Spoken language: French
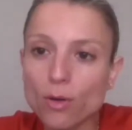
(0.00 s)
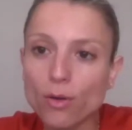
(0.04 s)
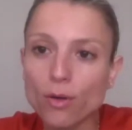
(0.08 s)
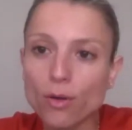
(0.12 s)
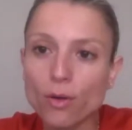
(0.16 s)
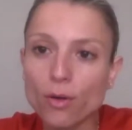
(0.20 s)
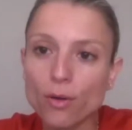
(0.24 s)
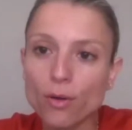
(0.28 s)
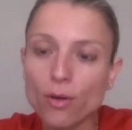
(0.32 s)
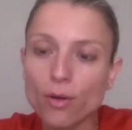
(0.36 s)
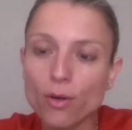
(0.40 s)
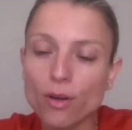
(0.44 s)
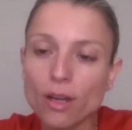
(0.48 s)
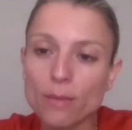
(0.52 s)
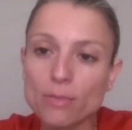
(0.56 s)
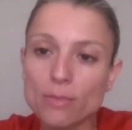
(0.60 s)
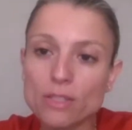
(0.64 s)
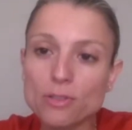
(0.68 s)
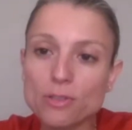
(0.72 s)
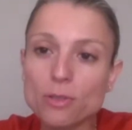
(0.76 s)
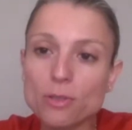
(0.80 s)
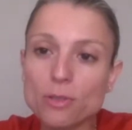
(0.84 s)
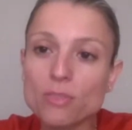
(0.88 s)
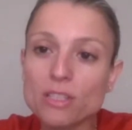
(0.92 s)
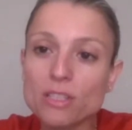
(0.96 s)
euh, la
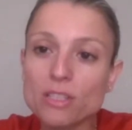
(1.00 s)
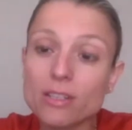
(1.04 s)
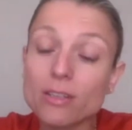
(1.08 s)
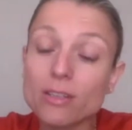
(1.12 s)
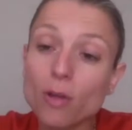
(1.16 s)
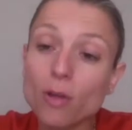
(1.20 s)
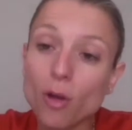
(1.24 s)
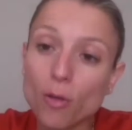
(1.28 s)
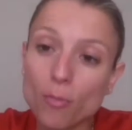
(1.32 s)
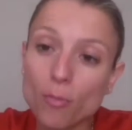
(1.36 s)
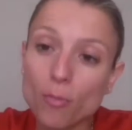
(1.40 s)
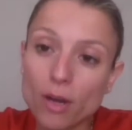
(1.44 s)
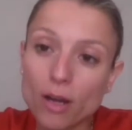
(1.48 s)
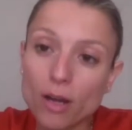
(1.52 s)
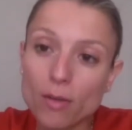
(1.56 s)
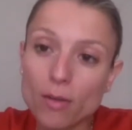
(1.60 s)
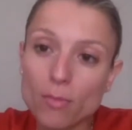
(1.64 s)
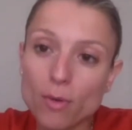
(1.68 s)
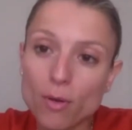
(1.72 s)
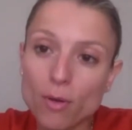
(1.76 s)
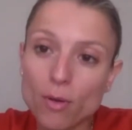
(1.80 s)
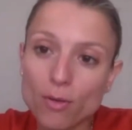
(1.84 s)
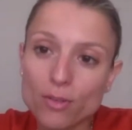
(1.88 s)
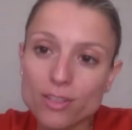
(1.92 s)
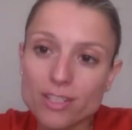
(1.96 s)
médiumnité,
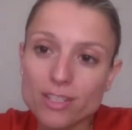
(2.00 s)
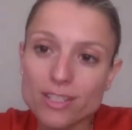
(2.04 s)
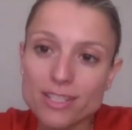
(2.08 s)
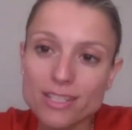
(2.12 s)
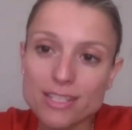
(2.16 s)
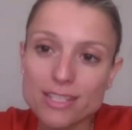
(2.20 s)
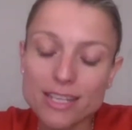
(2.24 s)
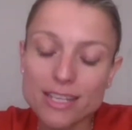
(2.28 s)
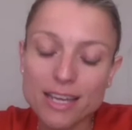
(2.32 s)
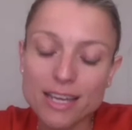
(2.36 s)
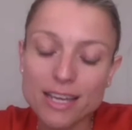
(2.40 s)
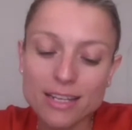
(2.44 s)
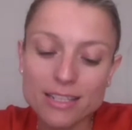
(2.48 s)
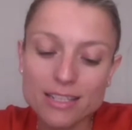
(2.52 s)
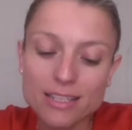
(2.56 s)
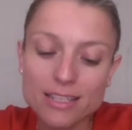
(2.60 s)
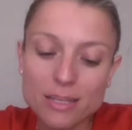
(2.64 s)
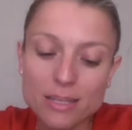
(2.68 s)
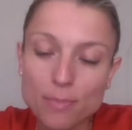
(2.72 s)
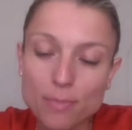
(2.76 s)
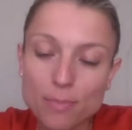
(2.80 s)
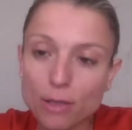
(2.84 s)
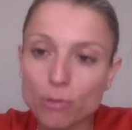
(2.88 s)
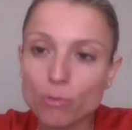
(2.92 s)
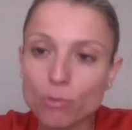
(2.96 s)
normalement, si elle
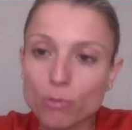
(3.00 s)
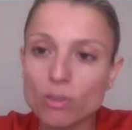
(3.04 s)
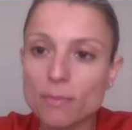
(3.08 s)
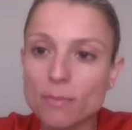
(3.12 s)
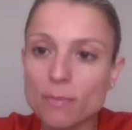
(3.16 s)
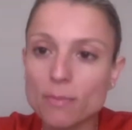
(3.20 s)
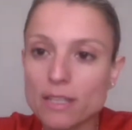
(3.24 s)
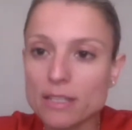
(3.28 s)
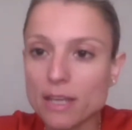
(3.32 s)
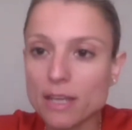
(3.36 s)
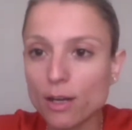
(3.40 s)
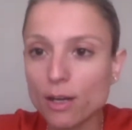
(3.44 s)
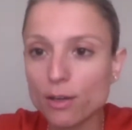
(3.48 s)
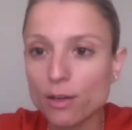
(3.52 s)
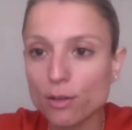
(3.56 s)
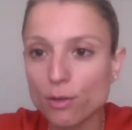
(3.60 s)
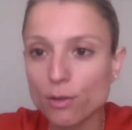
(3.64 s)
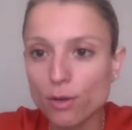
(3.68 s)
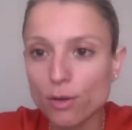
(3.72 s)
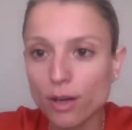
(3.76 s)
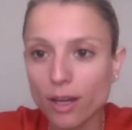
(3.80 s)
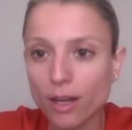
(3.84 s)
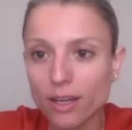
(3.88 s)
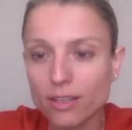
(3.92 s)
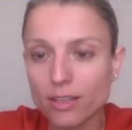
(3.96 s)
s'épanouit de manière
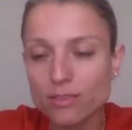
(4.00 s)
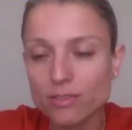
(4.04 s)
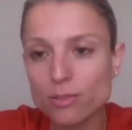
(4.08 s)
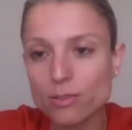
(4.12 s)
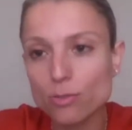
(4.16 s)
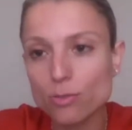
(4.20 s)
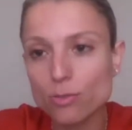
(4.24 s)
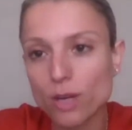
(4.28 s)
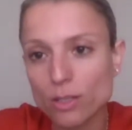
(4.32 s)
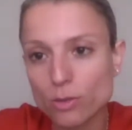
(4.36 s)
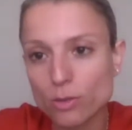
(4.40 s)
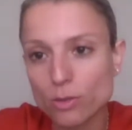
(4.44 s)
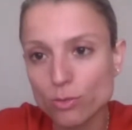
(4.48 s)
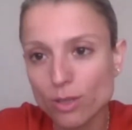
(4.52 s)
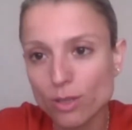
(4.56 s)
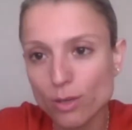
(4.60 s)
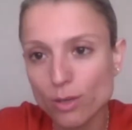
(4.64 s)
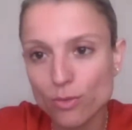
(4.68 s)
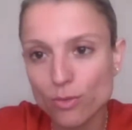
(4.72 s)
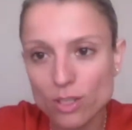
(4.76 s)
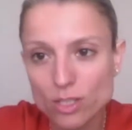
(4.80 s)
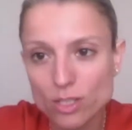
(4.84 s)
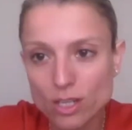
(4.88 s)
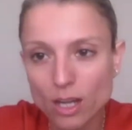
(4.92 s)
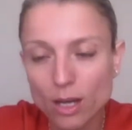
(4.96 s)
correcte, doit être tout à
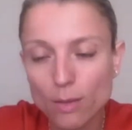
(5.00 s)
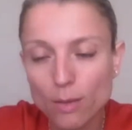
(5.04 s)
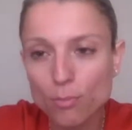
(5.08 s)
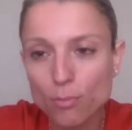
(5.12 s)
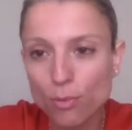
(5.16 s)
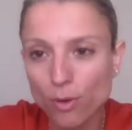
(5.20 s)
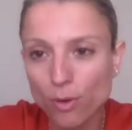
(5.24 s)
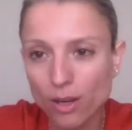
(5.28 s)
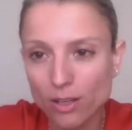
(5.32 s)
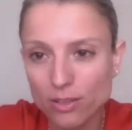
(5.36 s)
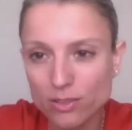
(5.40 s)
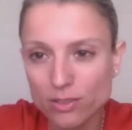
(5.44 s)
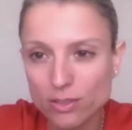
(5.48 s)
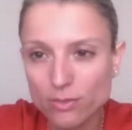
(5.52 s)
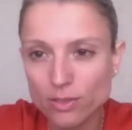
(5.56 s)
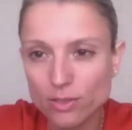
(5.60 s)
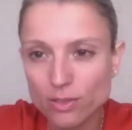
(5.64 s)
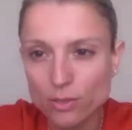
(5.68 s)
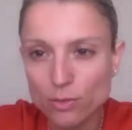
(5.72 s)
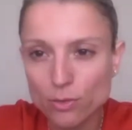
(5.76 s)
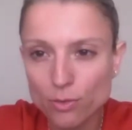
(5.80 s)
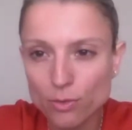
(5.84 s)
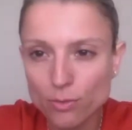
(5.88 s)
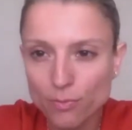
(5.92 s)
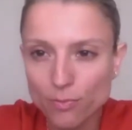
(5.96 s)
fait gérable pour
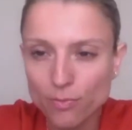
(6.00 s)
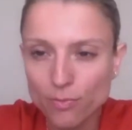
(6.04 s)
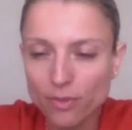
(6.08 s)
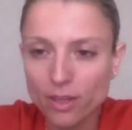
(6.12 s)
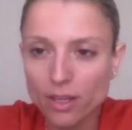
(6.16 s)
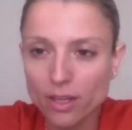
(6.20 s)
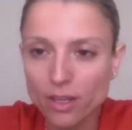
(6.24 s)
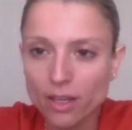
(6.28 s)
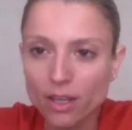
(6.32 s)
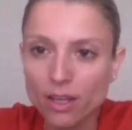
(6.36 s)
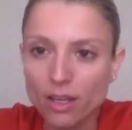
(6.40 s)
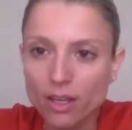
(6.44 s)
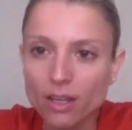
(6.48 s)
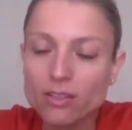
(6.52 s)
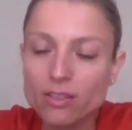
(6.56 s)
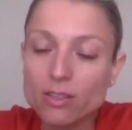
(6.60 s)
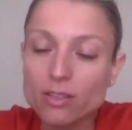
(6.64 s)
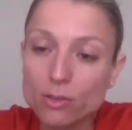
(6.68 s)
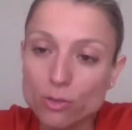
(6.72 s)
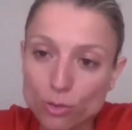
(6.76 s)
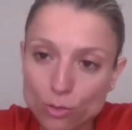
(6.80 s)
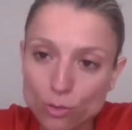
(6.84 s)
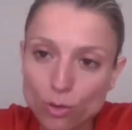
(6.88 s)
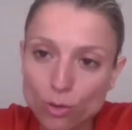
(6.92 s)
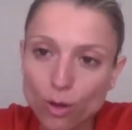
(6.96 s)
l'individu.
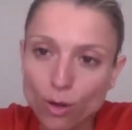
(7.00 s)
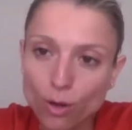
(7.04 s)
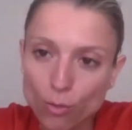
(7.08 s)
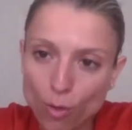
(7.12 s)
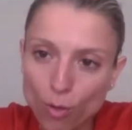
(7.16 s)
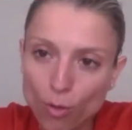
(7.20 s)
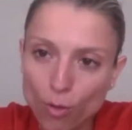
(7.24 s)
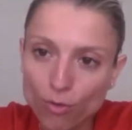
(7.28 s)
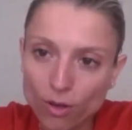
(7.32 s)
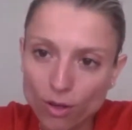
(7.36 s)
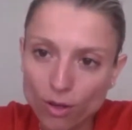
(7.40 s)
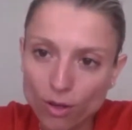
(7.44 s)
C'est ce à quoi on va